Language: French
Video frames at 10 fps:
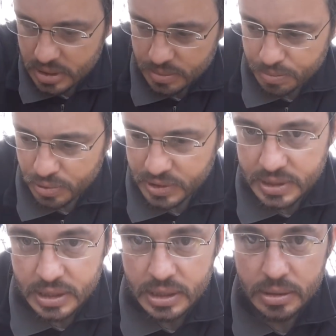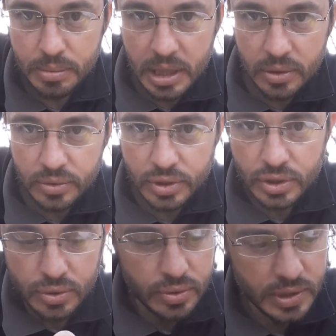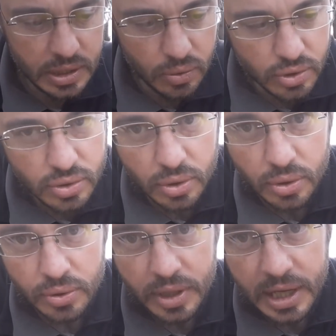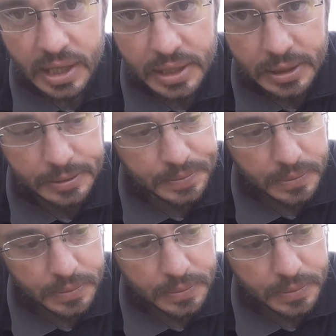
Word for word: un petit mélange de sirop de sucre de canne